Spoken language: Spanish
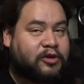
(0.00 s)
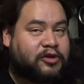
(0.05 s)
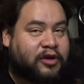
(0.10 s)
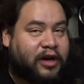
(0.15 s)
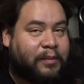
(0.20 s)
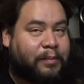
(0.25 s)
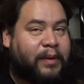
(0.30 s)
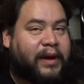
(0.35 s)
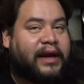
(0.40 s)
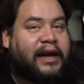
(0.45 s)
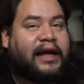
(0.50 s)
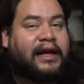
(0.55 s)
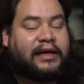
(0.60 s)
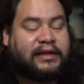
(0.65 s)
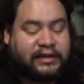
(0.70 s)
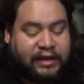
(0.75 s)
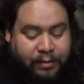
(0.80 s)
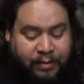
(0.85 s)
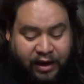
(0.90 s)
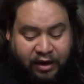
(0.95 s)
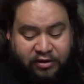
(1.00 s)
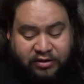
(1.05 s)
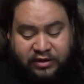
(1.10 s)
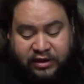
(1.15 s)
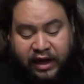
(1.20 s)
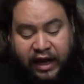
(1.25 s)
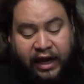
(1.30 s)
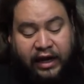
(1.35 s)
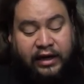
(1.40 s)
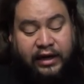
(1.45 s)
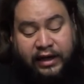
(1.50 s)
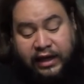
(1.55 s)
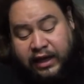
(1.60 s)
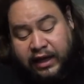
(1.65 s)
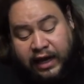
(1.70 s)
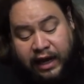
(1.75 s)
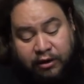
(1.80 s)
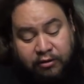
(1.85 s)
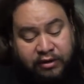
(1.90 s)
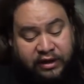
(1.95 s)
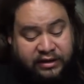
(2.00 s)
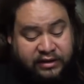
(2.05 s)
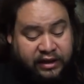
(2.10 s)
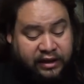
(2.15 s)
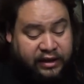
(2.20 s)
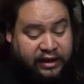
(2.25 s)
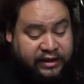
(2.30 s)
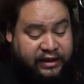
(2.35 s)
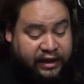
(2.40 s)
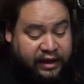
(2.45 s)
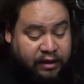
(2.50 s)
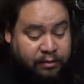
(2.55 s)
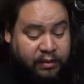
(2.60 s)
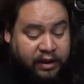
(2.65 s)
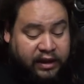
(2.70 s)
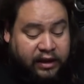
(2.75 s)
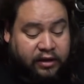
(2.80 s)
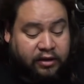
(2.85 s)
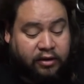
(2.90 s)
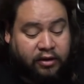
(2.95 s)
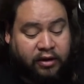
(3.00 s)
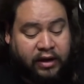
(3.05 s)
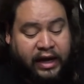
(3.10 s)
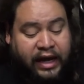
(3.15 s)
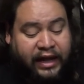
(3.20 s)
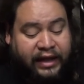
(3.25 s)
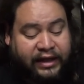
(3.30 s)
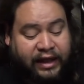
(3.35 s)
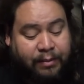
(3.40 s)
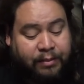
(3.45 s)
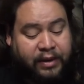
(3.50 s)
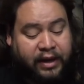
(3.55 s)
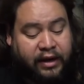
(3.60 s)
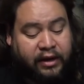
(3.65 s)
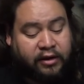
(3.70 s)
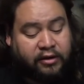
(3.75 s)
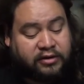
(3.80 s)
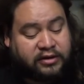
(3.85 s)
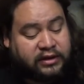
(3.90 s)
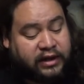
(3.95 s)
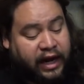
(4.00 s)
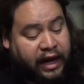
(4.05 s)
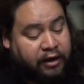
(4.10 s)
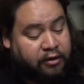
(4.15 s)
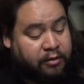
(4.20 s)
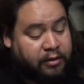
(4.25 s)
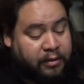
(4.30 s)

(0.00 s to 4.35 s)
mucho la pena, también los traen y algunas tiendas aquí en México también los traen.